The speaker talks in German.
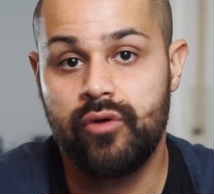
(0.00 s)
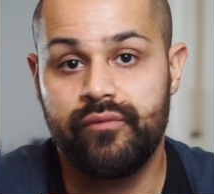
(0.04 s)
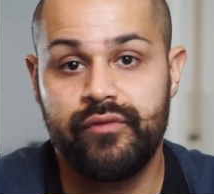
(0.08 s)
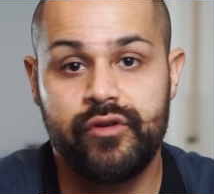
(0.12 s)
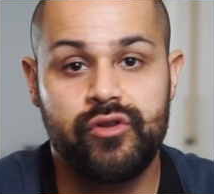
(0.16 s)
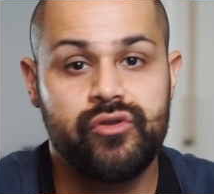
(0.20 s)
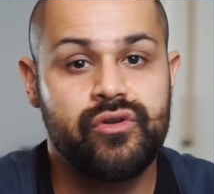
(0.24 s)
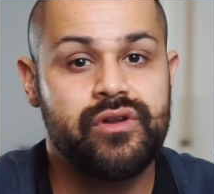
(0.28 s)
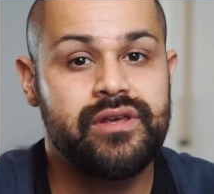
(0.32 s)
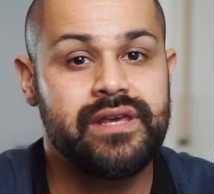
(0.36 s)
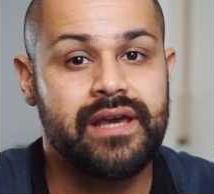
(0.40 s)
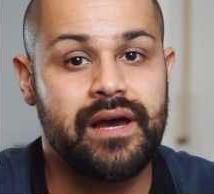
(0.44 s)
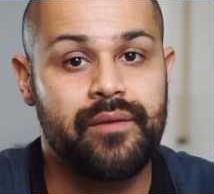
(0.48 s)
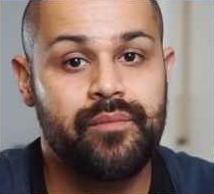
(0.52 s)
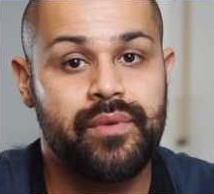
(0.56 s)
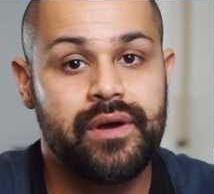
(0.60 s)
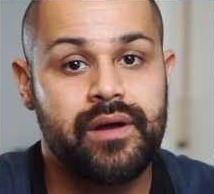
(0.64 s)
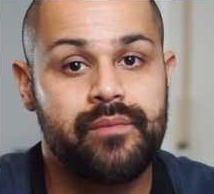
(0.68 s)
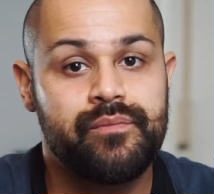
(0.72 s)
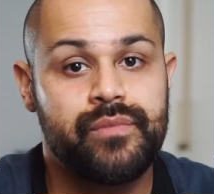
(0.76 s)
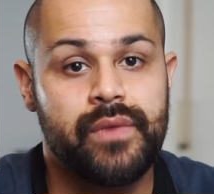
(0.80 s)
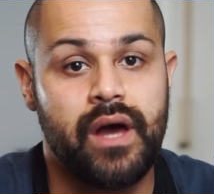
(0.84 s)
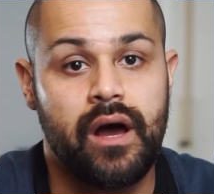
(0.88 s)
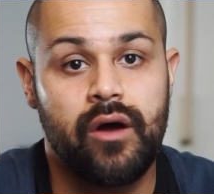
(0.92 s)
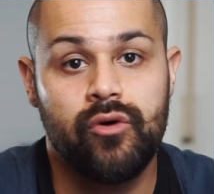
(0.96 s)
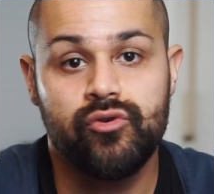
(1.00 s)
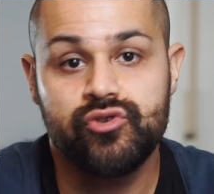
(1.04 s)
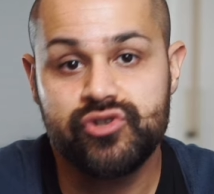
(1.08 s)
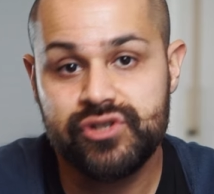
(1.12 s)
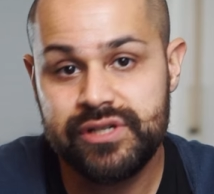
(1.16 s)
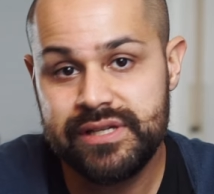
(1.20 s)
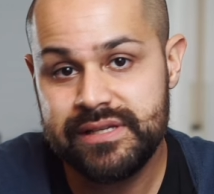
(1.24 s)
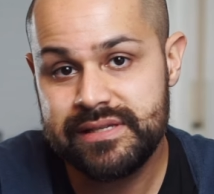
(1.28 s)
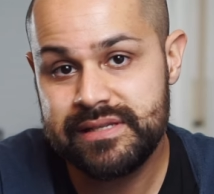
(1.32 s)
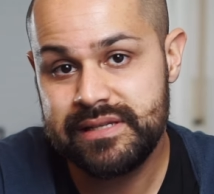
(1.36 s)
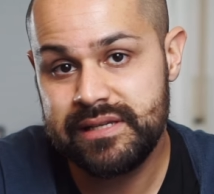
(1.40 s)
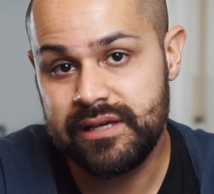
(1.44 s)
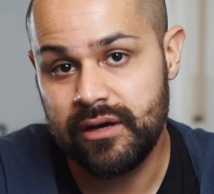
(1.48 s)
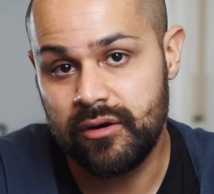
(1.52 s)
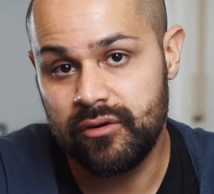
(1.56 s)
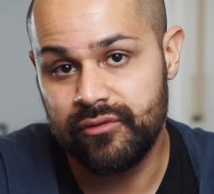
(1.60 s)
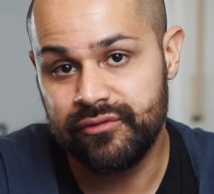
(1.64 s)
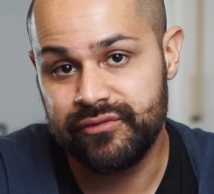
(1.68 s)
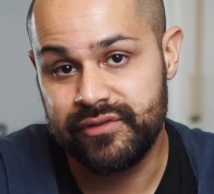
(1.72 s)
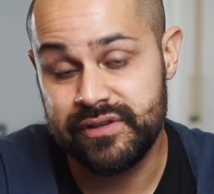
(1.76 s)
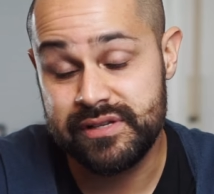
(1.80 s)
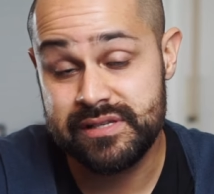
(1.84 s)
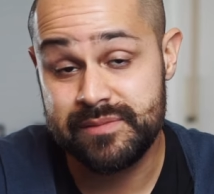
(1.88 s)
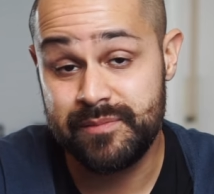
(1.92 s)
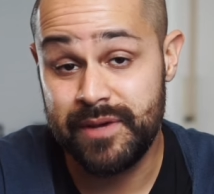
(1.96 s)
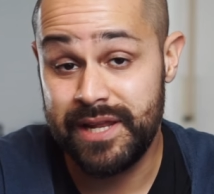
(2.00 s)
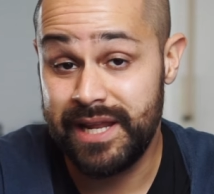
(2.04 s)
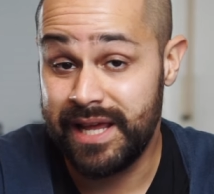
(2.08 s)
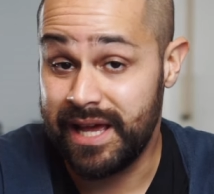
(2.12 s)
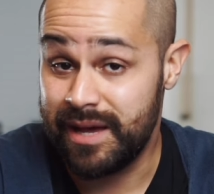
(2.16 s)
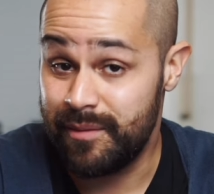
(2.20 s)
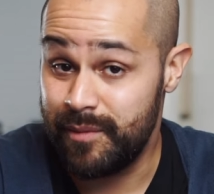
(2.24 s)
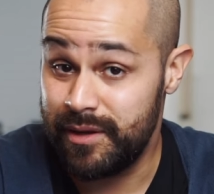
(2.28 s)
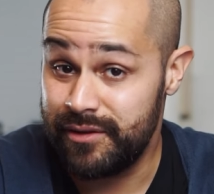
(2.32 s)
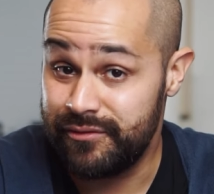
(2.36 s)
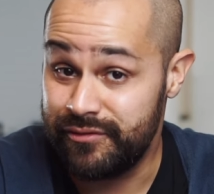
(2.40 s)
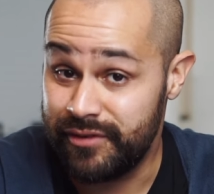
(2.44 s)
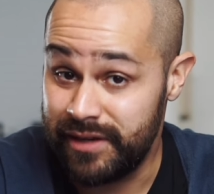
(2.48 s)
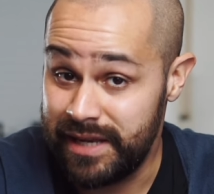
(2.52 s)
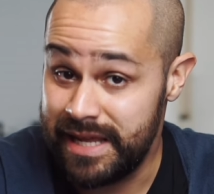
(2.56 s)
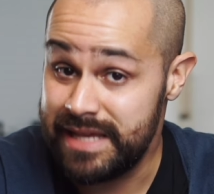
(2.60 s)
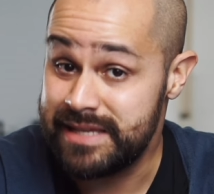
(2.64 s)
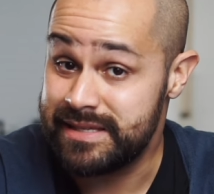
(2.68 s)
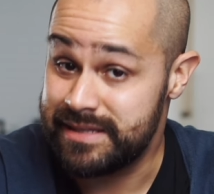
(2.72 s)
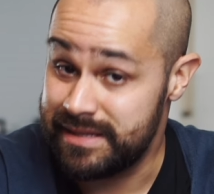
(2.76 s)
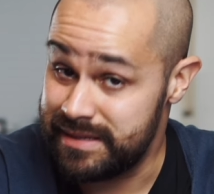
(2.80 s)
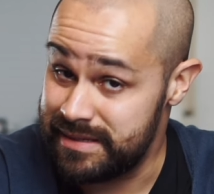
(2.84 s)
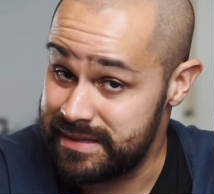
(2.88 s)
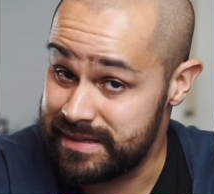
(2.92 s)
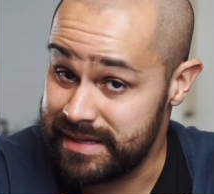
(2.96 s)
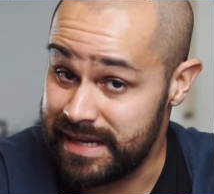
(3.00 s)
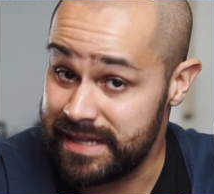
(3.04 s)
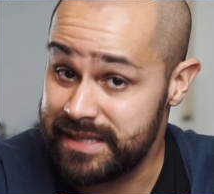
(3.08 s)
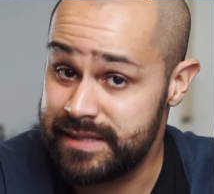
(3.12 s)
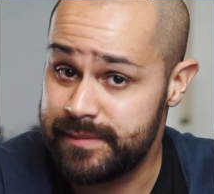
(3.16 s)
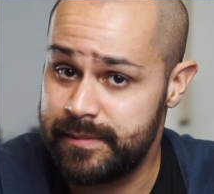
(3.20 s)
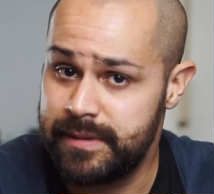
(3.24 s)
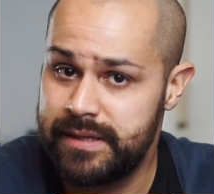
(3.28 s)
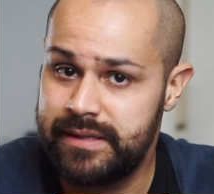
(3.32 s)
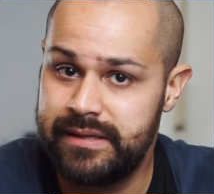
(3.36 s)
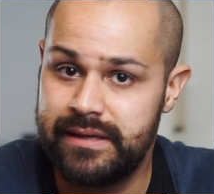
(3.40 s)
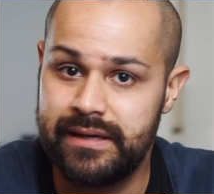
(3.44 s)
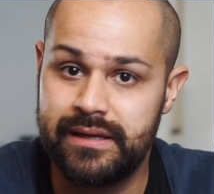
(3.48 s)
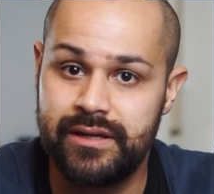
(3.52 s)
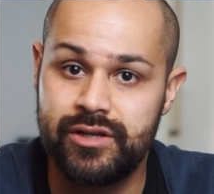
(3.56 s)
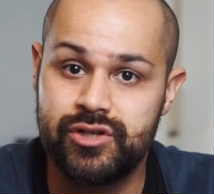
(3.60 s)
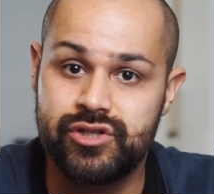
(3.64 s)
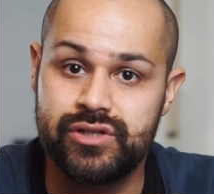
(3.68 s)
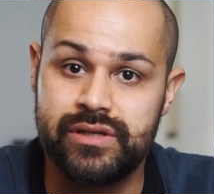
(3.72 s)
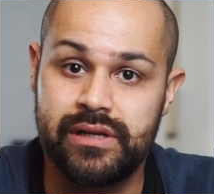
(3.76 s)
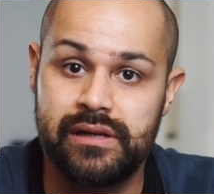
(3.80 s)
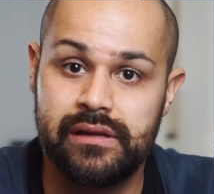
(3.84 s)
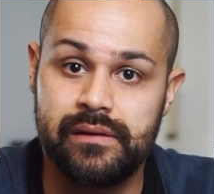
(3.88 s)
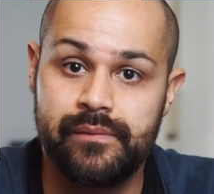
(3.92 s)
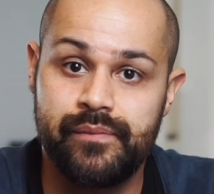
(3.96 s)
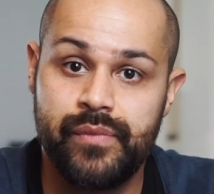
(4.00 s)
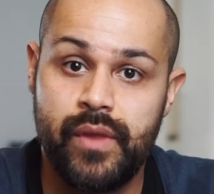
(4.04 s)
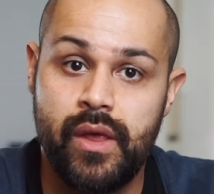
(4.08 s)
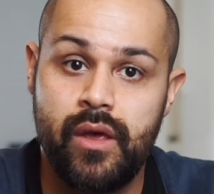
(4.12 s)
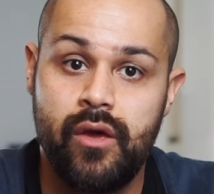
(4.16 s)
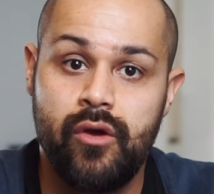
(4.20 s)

Und wenn du dich aber ausschließlich auf das Medikament verlässt, das ist ganz wichtig an der Stelle,